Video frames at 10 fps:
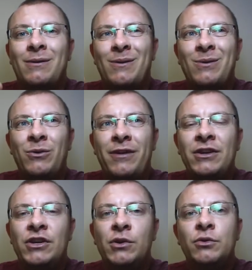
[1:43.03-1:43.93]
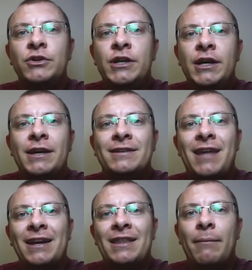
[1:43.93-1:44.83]
no sentido de
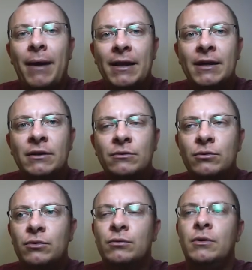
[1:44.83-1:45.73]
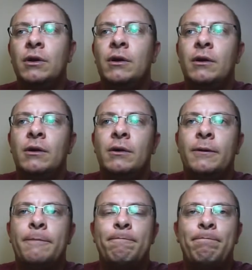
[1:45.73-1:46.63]
estar trabalhando
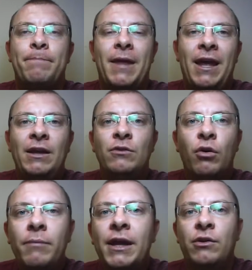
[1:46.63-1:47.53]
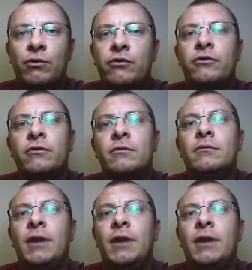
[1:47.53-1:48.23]
em domínios.